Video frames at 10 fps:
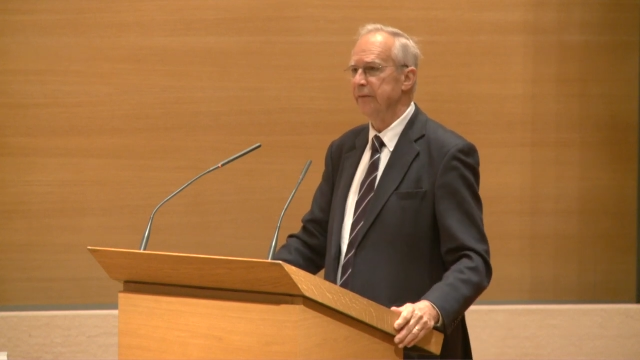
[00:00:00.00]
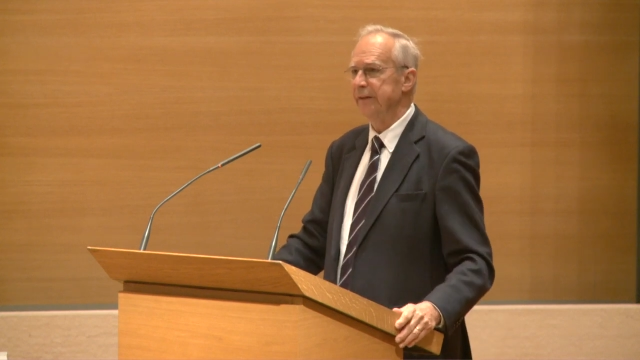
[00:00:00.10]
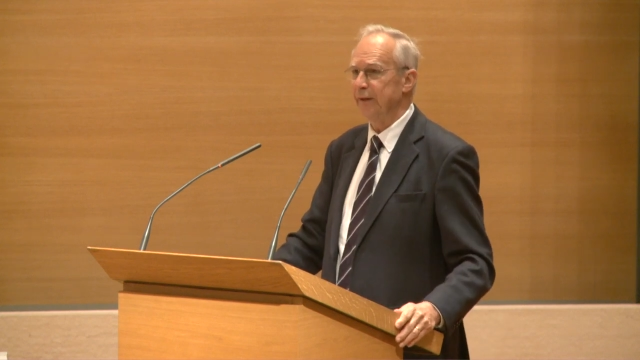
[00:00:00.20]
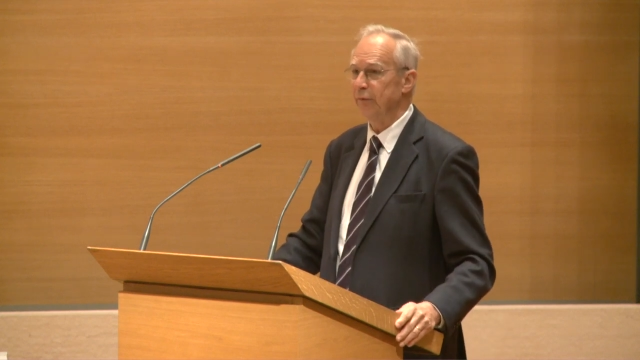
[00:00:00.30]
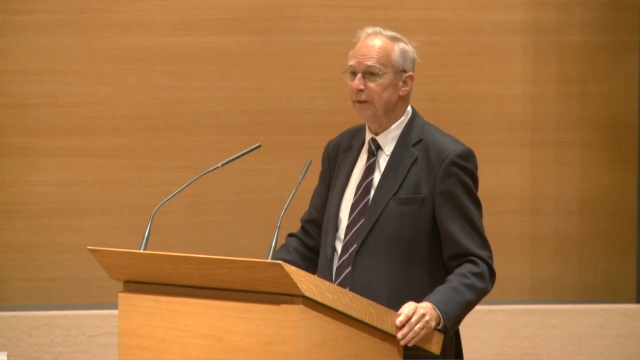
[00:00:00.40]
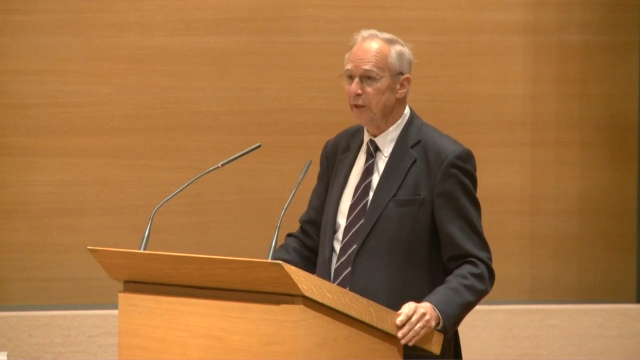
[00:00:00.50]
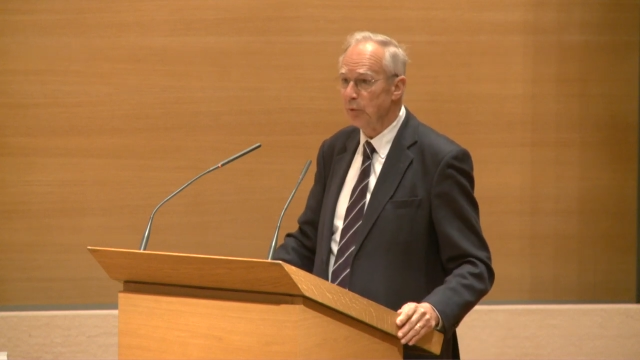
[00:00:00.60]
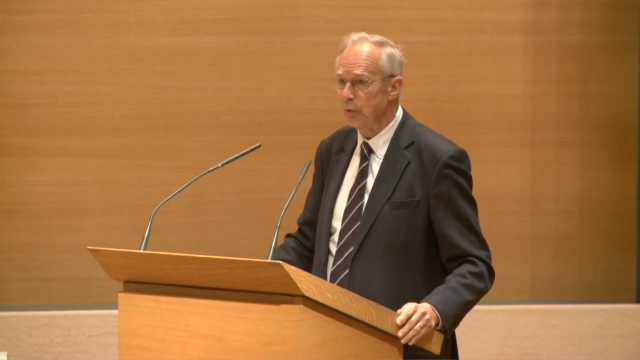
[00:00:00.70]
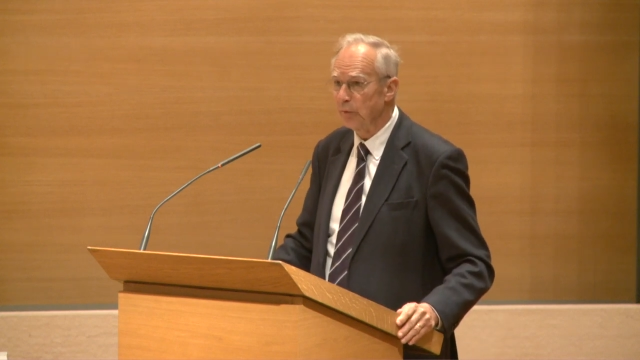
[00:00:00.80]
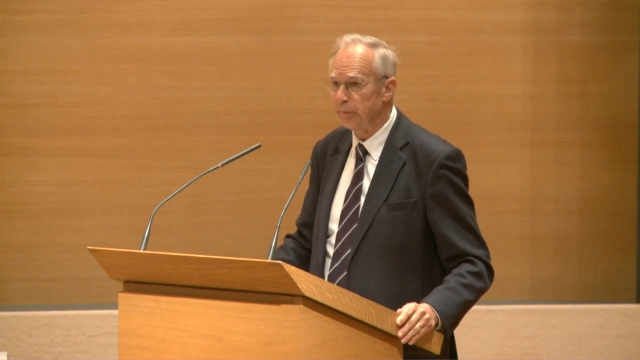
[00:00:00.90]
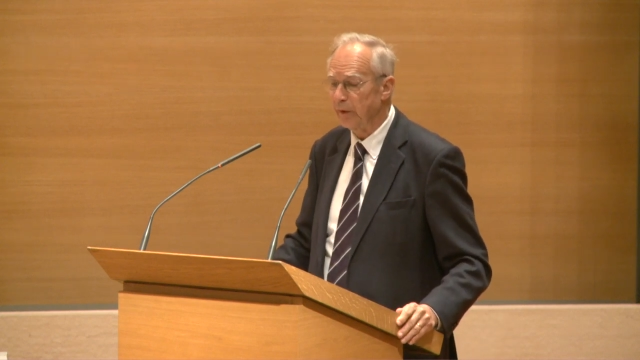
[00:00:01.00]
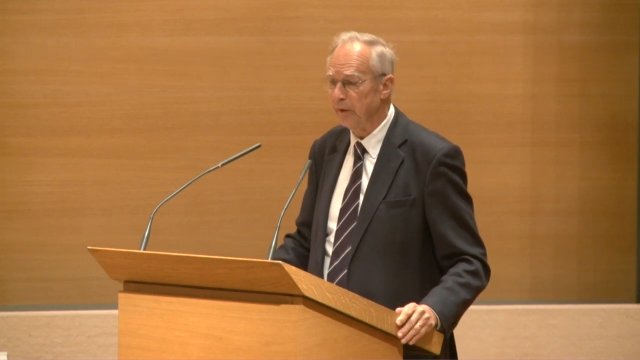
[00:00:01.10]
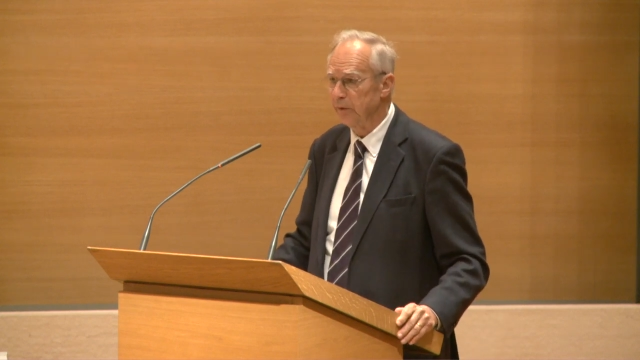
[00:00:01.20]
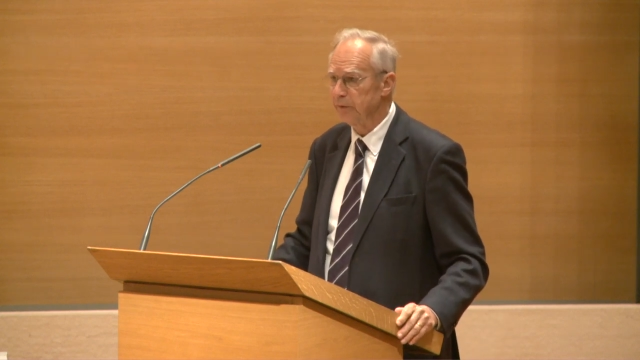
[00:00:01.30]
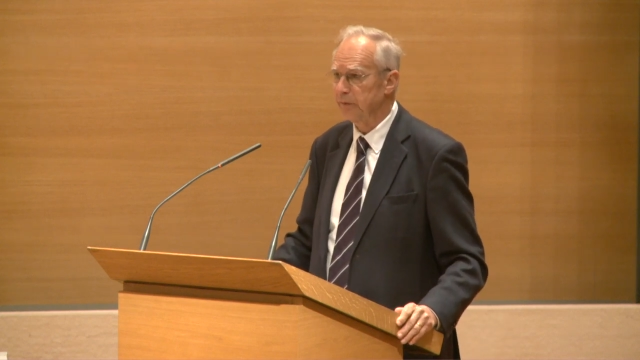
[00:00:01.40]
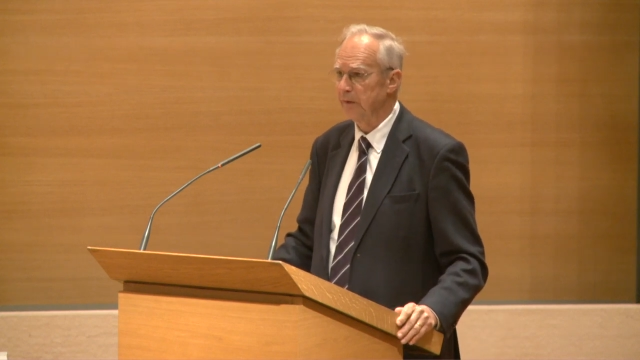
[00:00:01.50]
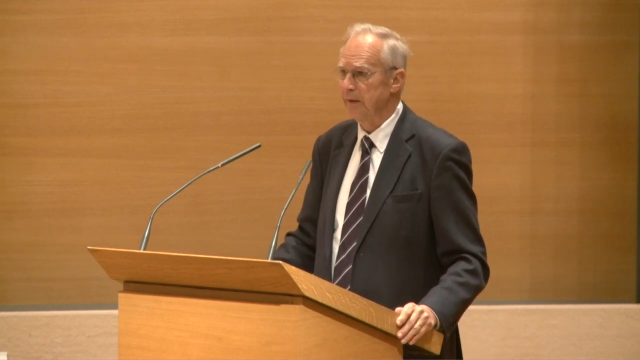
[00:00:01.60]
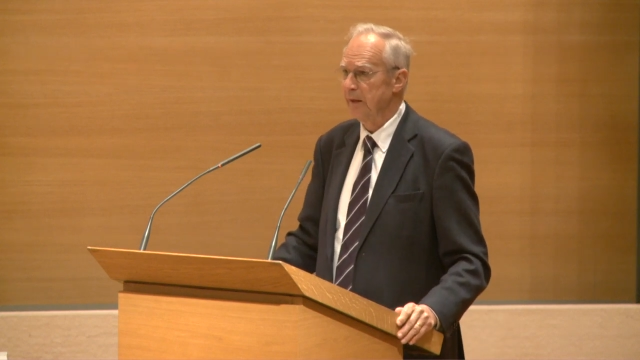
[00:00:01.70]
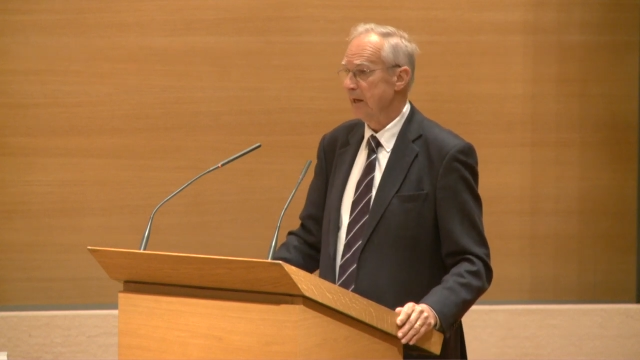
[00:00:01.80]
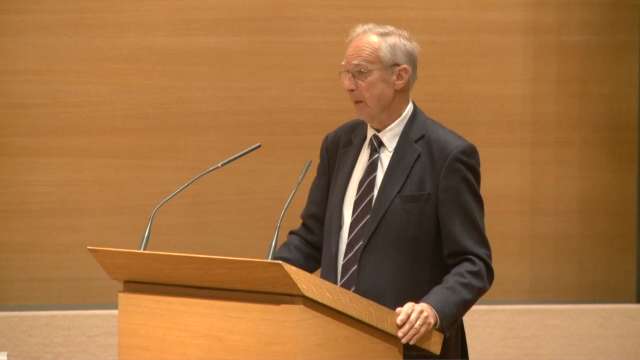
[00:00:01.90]
des vidéoconférences.
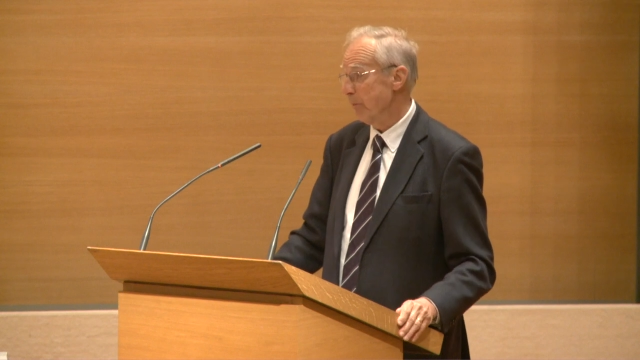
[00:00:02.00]
La